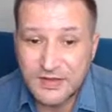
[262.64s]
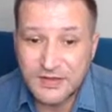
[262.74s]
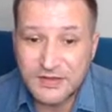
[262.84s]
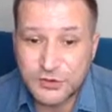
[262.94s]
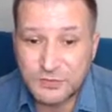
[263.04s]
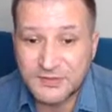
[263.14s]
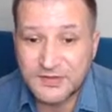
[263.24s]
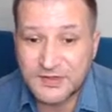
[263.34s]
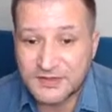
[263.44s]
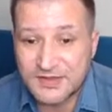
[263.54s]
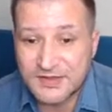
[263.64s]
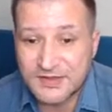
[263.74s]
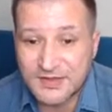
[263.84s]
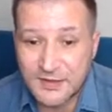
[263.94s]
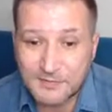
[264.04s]
и чтобы в интернете
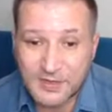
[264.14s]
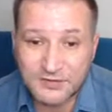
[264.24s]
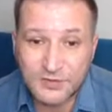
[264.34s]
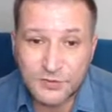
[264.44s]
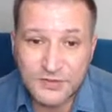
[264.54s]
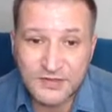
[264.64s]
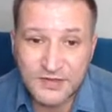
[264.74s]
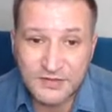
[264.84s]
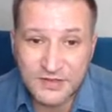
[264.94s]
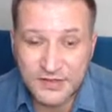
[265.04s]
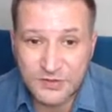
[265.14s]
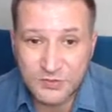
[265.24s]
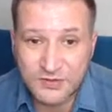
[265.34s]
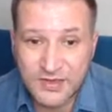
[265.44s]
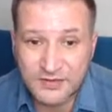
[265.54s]
их зарабатывать, нужно давать
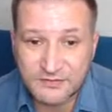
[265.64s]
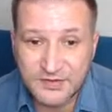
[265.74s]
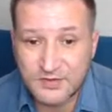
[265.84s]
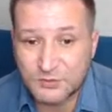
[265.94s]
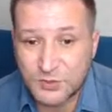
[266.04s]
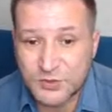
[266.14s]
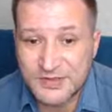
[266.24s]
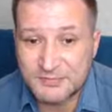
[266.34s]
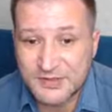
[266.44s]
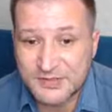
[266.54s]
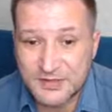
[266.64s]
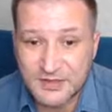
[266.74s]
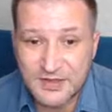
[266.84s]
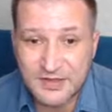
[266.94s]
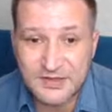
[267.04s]
результат. Вы можете
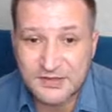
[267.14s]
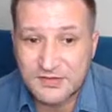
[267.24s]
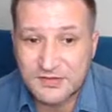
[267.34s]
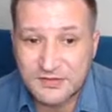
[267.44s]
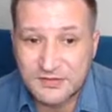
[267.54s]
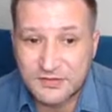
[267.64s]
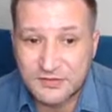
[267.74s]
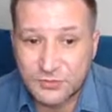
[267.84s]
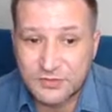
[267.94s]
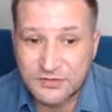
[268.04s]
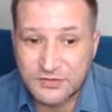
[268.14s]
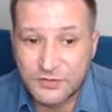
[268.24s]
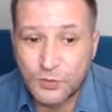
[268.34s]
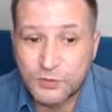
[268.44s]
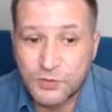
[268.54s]
посмотреть э, вот э,
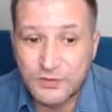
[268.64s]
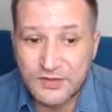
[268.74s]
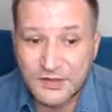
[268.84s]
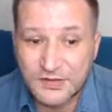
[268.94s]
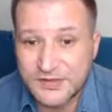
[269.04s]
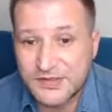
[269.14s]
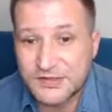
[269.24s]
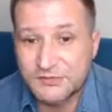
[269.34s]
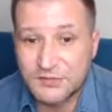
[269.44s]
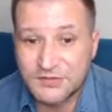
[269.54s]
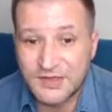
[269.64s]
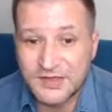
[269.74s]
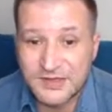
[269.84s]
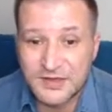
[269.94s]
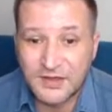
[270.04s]
любого сетевого
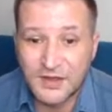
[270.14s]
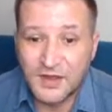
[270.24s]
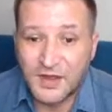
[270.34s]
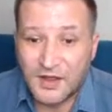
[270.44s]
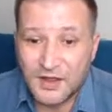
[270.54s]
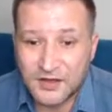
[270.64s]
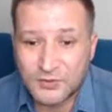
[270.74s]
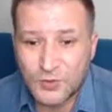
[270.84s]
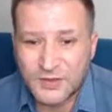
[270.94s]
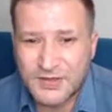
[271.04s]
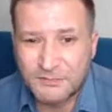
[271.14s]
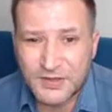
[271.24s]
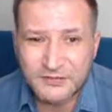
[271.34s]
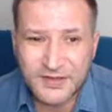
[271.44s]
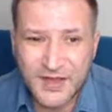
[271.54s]
лидера, э, который там
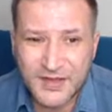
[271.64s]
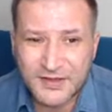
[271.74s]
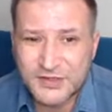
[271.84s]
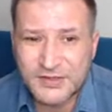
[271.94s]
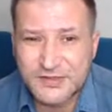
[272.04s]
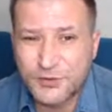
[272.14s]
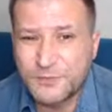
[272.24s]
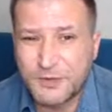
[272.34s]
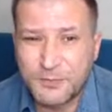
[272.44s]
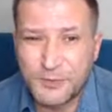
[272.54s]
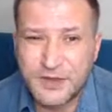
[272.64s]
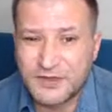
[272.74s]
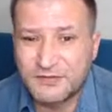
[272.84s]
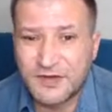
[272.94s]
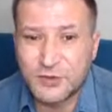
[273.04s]
продвигает сейчас супер-пупер
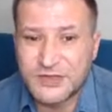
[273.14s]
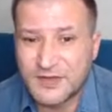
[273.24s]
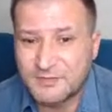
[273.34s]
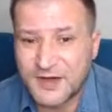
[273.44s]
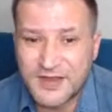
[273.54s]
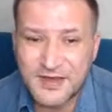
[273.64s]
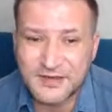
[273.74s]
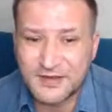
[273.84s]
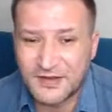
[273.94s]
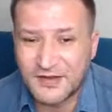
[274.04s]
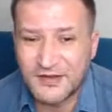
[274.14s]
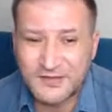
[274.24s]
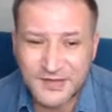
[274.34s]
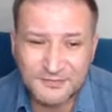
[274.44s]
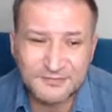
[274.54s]
навороченный проект
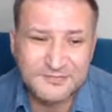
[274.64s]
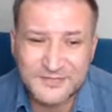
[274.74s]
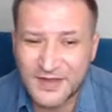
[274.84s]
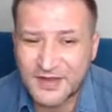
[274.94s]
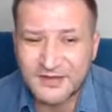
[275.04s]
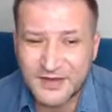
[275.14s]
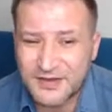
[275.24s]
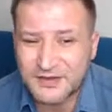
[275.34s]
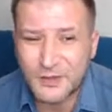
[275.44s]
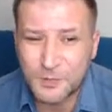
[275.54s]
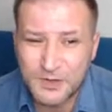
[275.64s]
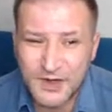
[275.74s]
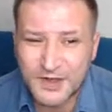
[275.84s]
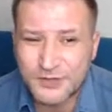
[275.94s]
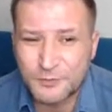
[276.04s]
там на каких-то
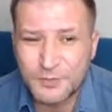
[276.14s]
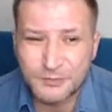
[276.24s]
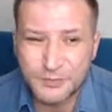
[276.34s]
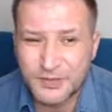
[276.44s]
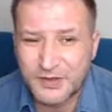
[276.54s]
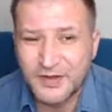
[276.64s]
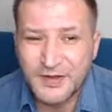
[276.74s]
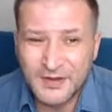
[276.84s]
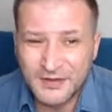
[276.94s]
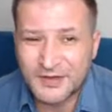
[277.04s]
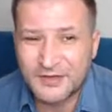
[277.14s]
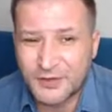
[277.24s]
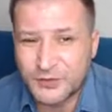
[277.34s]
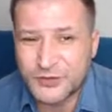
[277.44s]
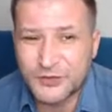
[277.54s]
рублях, супер-пупер
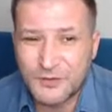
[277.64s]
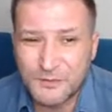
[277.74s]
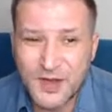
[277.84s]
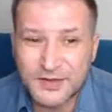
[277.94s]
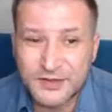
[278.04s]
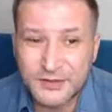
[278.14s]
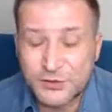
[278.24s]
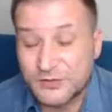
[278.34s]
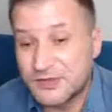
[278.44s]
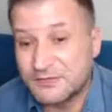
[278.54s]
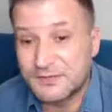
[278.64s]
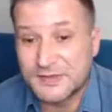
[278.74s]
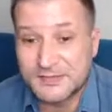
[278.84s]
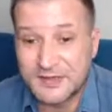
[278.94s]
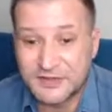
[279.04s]
навороченную матрицу, и вы
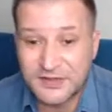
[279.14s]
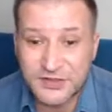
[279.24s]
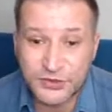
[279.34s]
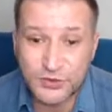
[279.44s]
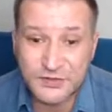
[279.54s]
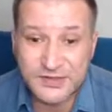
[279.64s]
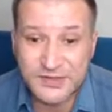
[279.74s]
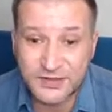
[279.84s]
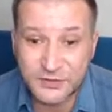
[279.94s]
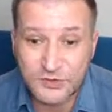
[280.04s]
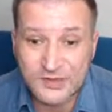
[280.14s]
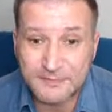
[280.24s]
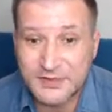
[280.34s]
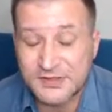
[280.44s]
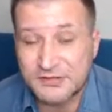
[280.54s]
посмотрите, что он делает. Он
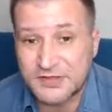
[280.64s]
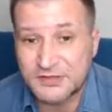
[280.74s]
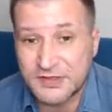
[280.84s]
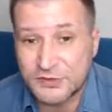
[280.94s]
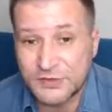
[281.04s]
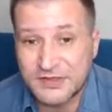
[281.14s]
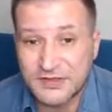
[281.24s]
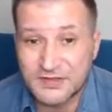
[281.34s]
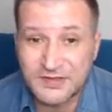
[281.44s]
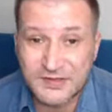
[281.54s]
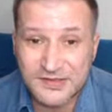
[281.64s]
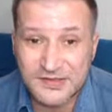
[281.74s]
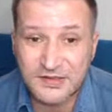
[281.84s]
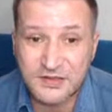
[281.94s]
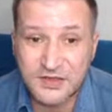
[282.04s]
записывает видео, он делает
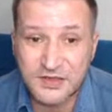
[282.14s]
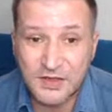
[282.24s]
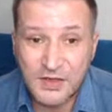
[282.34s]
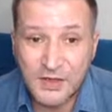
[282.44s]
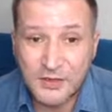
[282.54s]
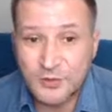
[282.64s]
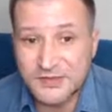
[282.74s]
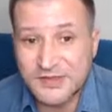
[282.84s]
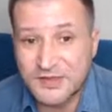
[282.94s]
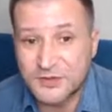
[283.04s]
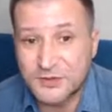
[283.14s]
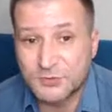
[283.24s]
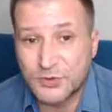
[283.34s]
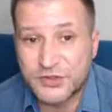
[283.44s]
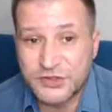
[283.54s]
рассылки, он делает
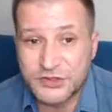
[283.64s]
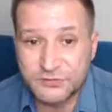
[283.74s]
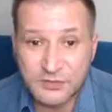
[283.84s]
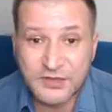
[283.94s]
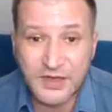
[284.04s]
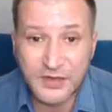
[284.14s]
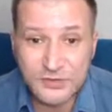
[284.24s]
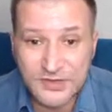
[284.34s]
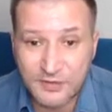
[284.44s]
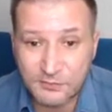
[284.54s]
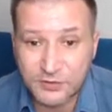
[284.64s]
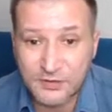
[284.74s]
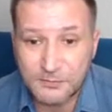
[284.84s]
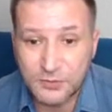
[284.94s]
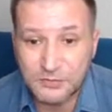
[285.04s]
много чего, да, он
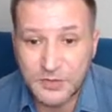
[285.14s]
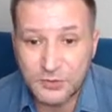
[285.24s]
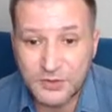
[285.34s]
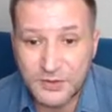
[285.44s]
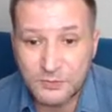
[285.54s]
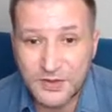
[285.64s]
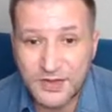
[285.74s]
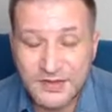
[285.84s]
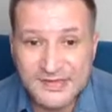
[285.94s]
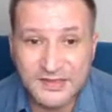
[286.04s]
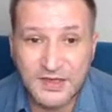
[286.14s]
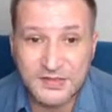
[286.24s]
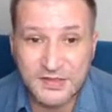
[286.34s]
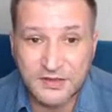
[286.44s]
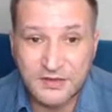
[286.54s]
заработал полмиллиона рублей на старте.